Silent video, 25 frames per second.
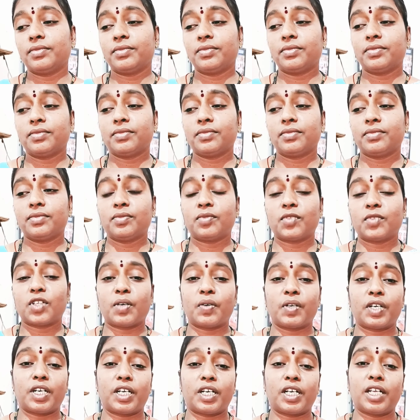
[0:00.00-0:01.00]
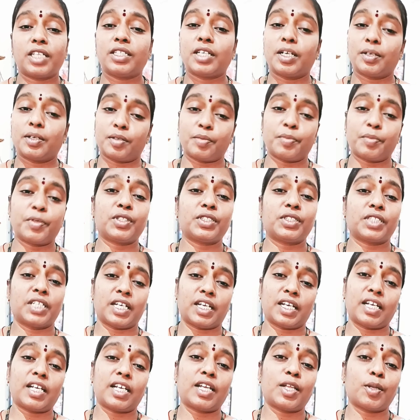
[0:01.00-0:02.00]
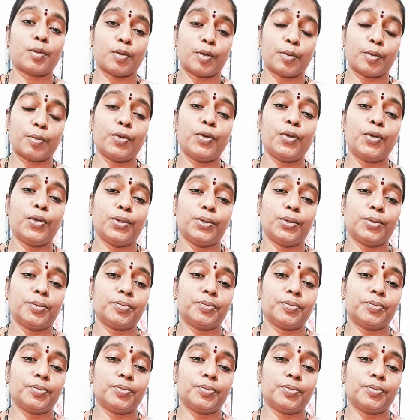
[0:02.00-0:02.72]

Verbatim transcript: పుణ్యం రావాలంటే ఆ మాత్రం చెయ్యాలి కదా తమ్ముడు